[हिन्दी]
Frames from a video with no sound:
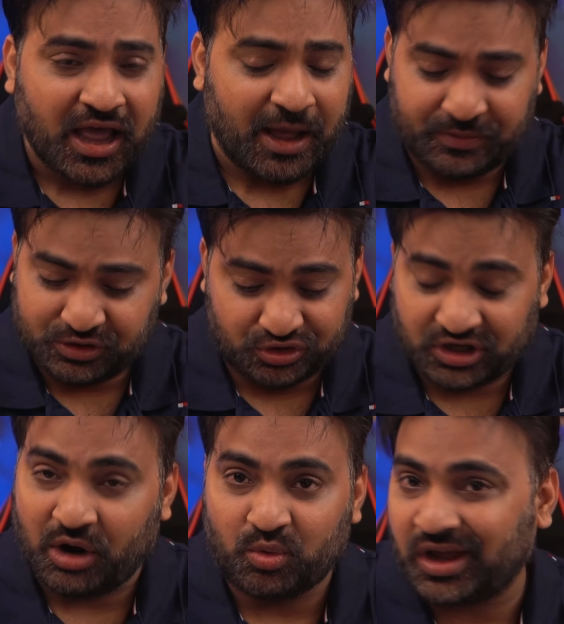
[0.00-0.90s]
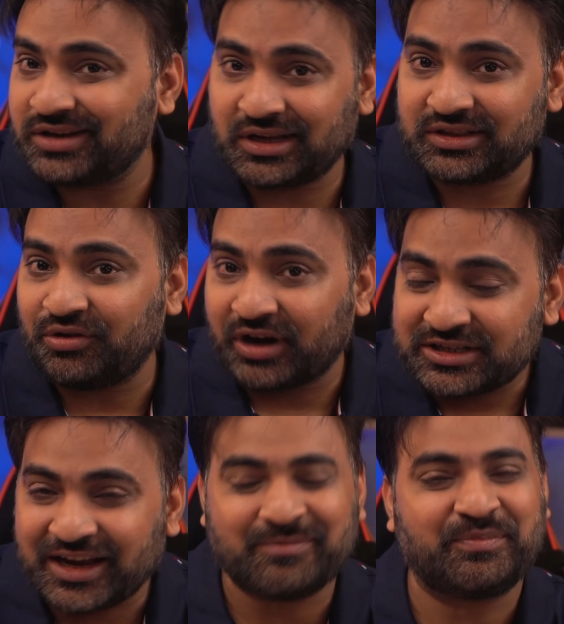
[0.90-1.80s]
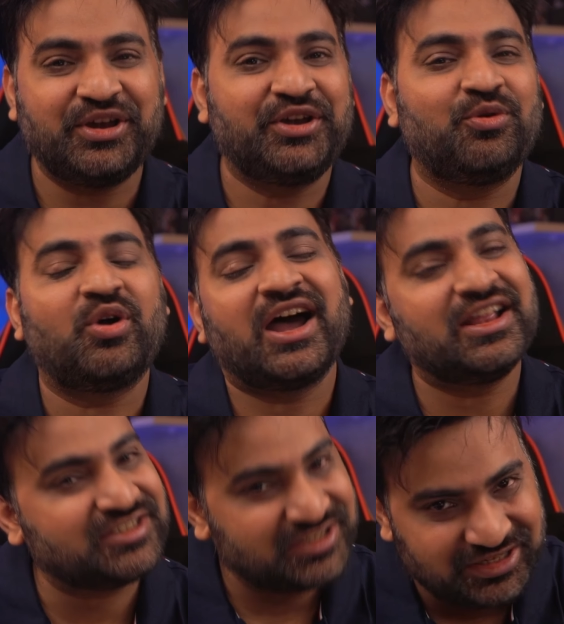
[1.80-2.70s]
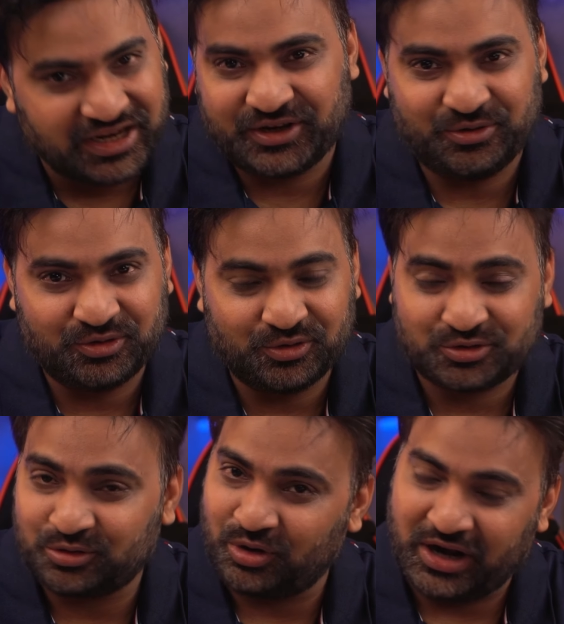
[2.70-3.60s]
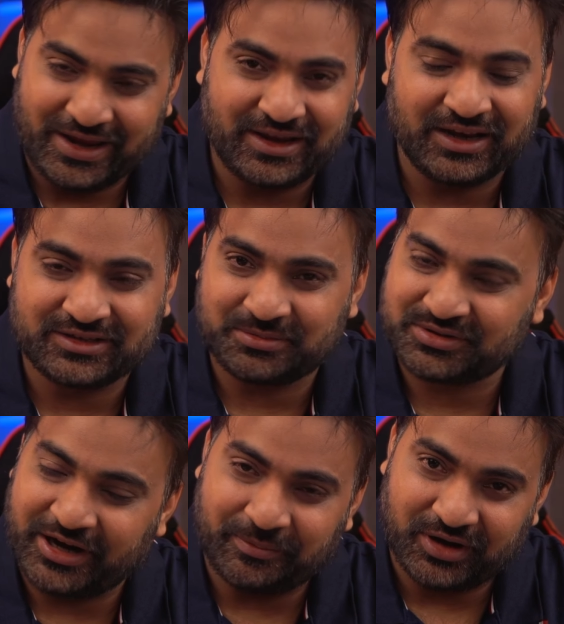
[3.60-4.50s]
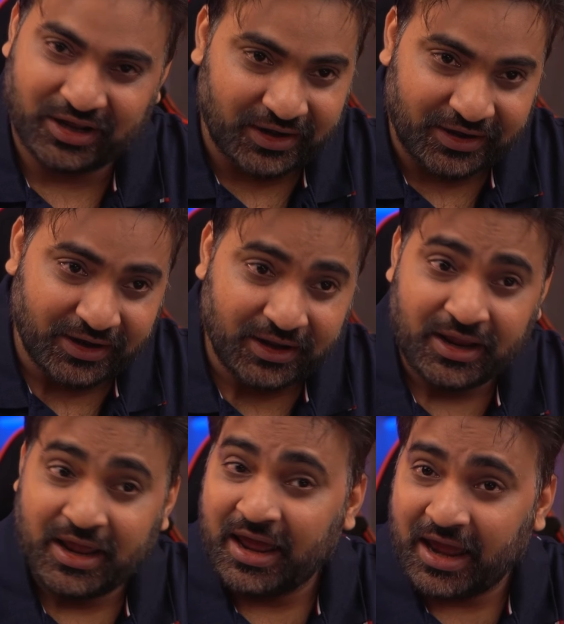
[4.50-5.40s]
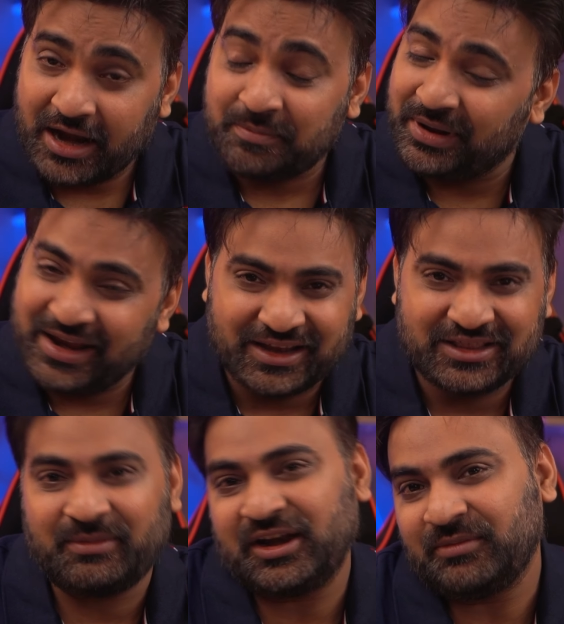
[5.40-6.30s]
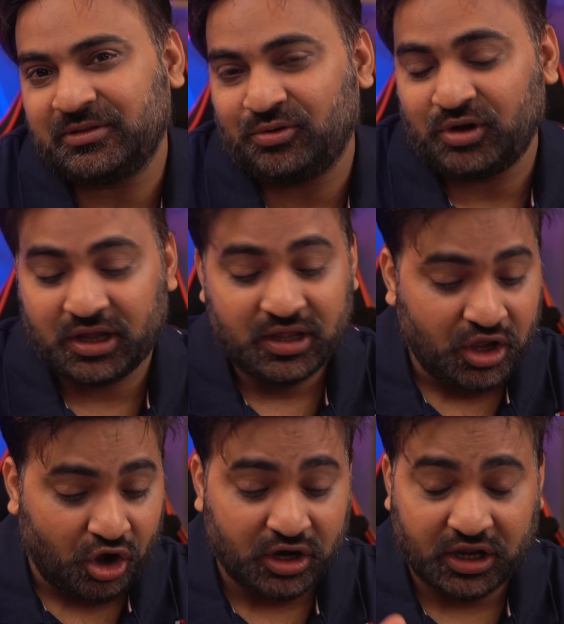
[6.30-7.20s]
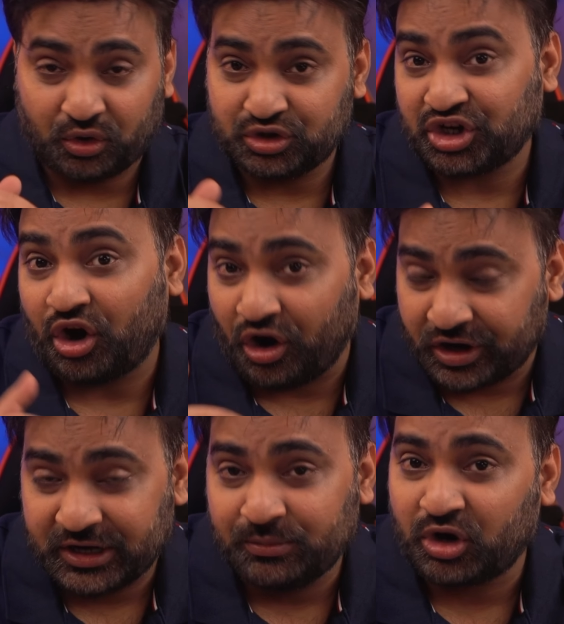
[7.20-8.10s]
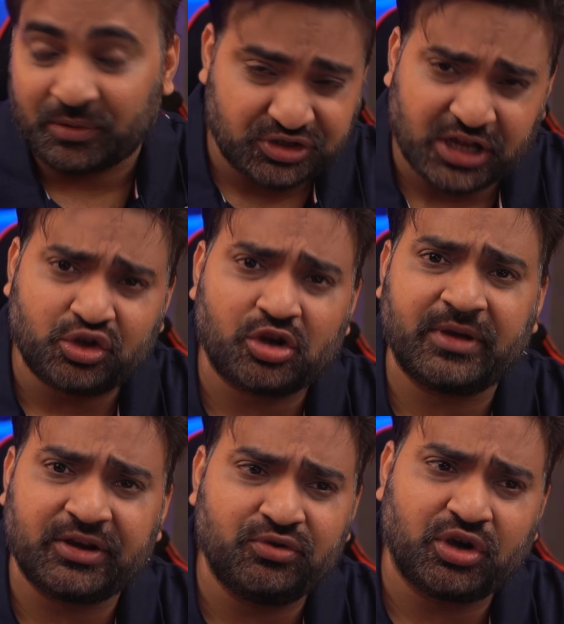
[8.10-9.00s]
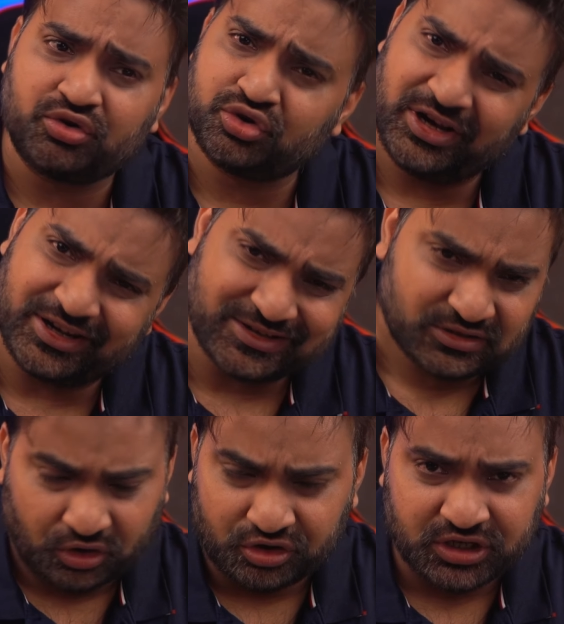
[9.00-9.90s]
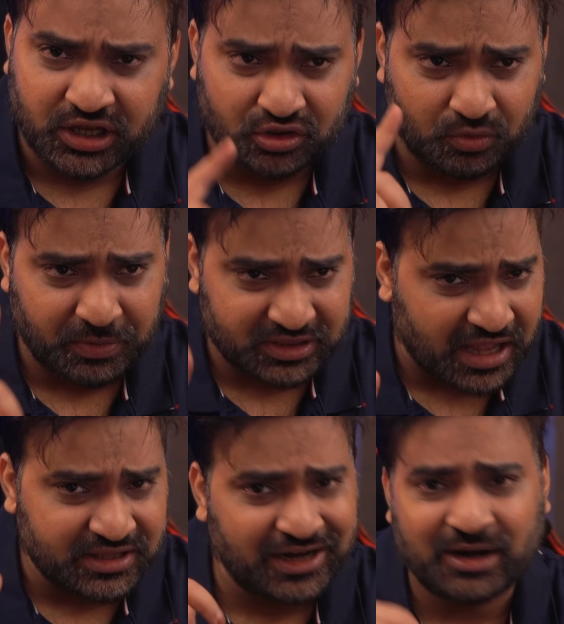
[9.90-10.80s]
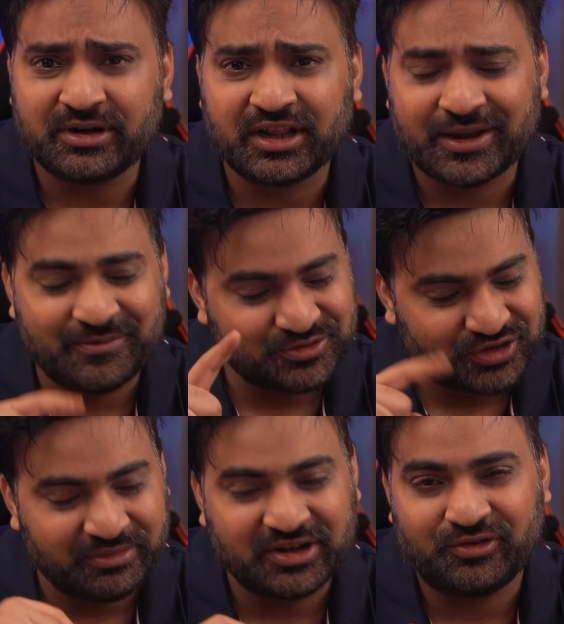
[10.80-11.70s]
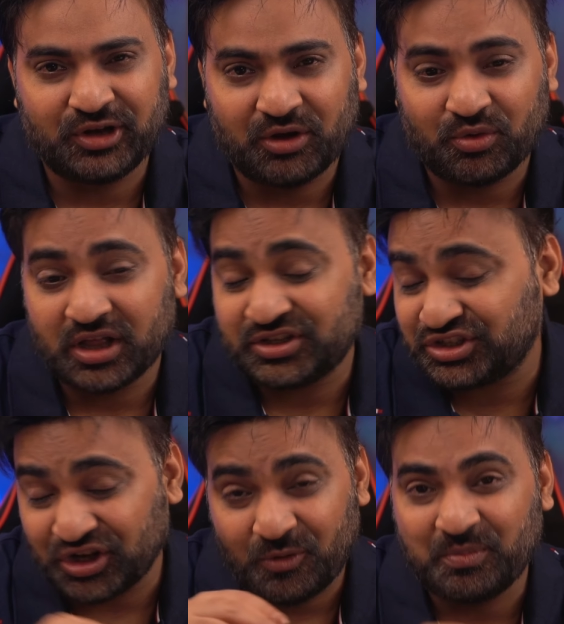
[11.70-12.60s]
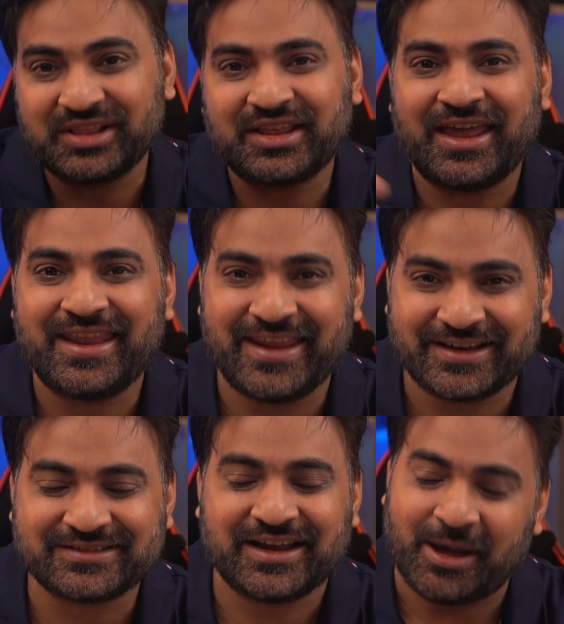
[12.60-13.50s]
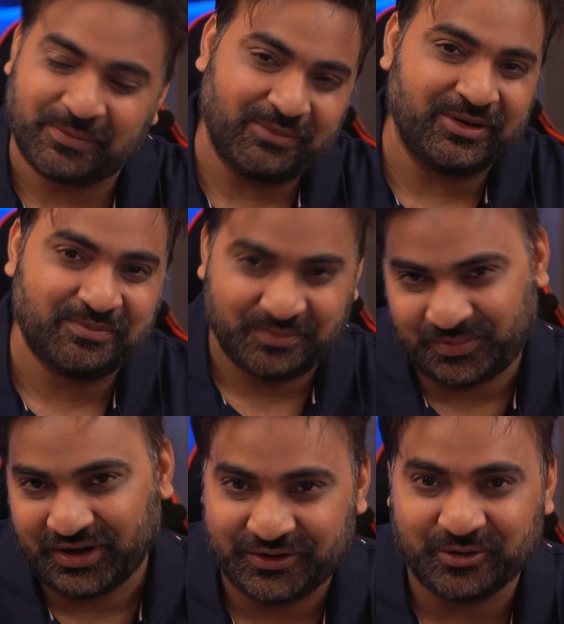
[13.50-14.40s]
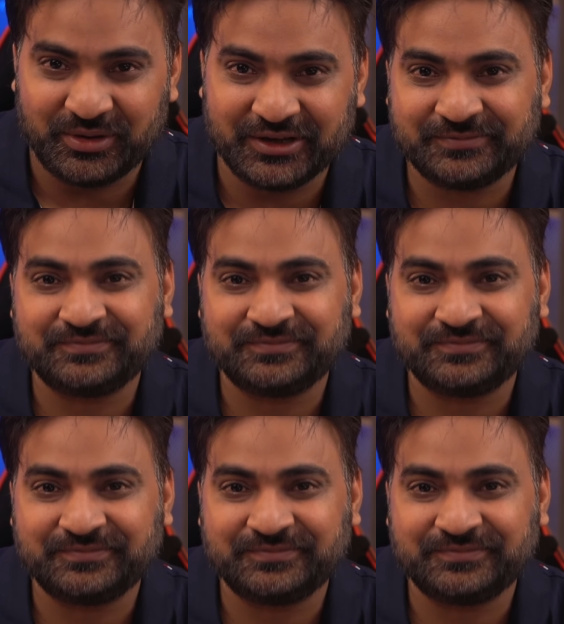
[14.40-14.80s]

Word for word: आप इसको चेकआउट कर सकते हो रेस्ट अगर वीडियो अच्छी लगी हो दोस्तों तो लाइक एंड सब्सक्राइब कर लेना एंड बेल आइकन दबाना मत भूलना और अगर कुछ और कीबोर्ड आप चाहते हो कि मैं रिव्यू करूँ जो लेटेस्ट लॉन्च है तो बता देना कमेंट करके मैं उसका भी रिव्यू ले आऊँगा चलो मिलते हैं नेक्स्ट अपकमिंग वीडियो में